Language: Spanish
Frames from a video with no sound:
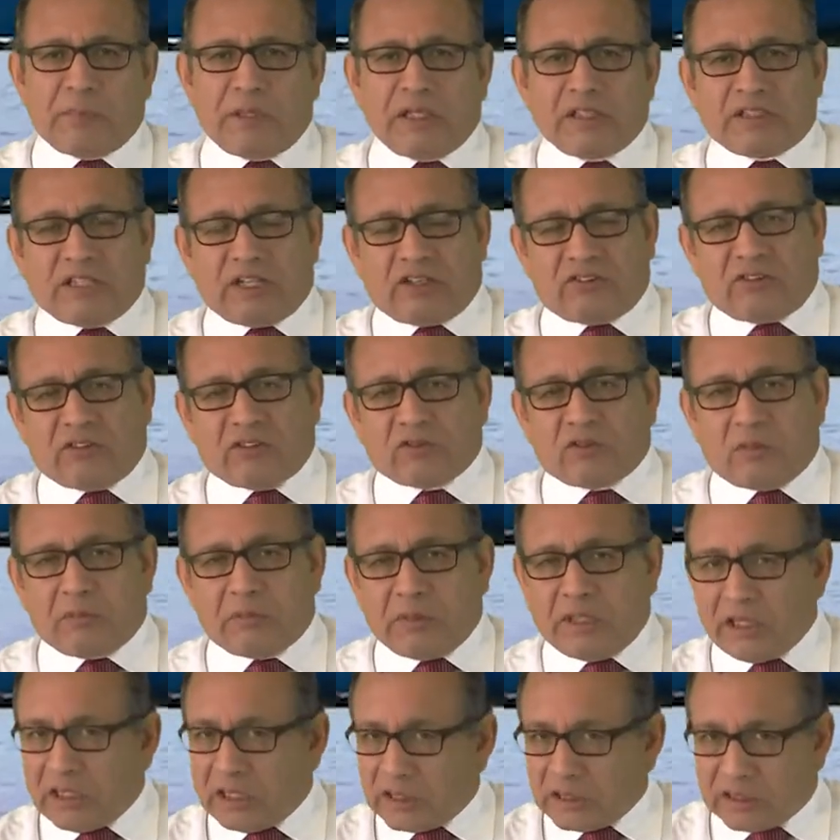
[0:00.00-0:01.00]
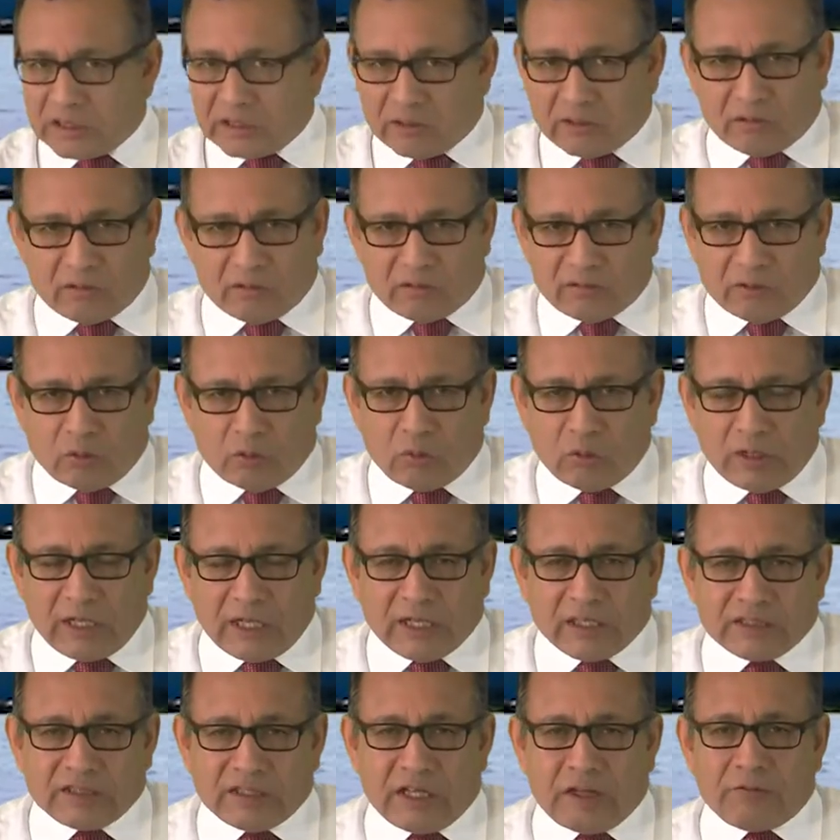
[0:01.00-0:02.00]
mil, mil, según
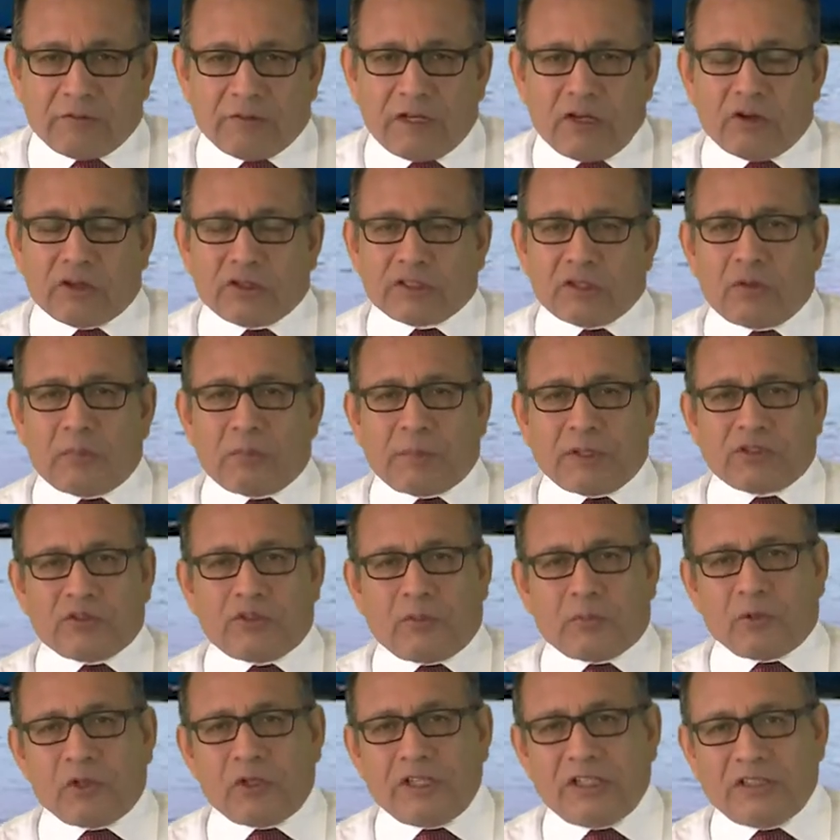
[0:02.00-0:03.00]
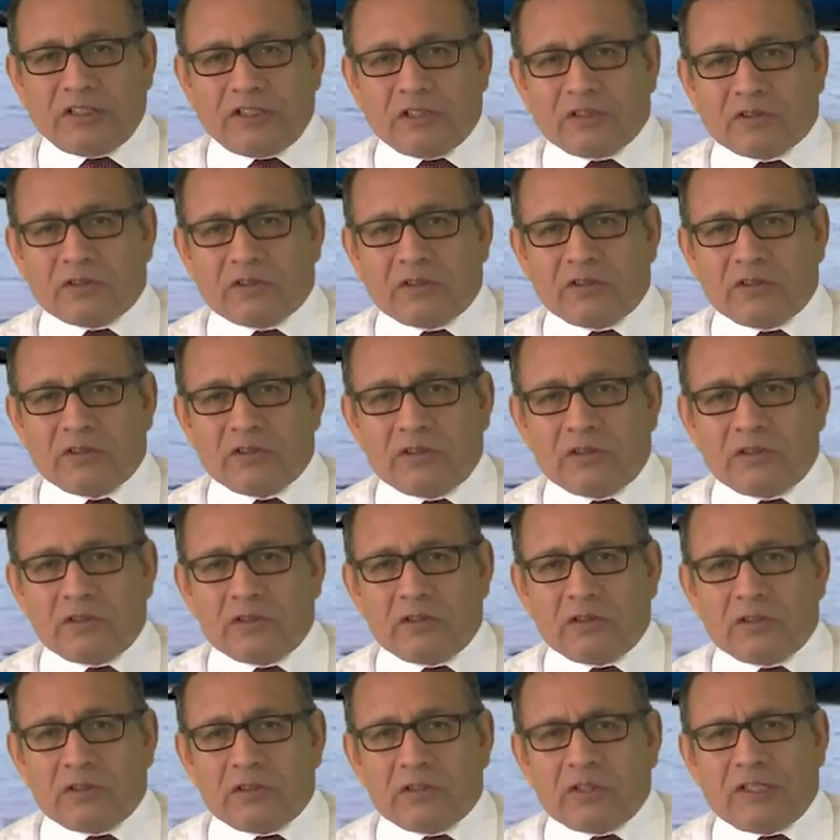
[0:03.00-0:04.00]
la cantidad de afiliados que tenga un partido político.
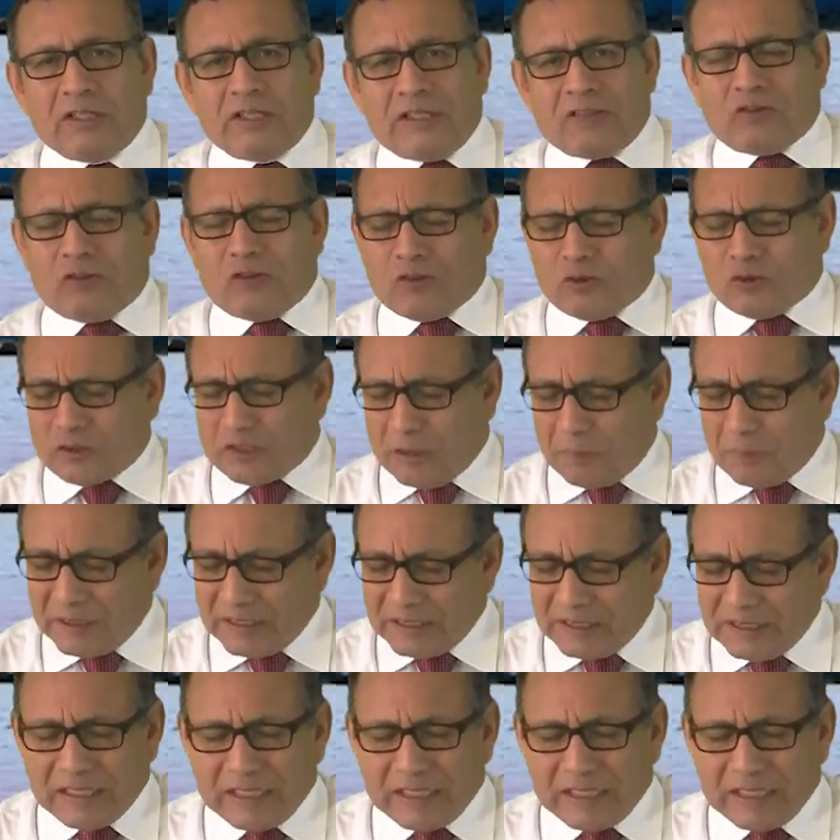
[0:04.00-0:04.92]
Eso es totalmente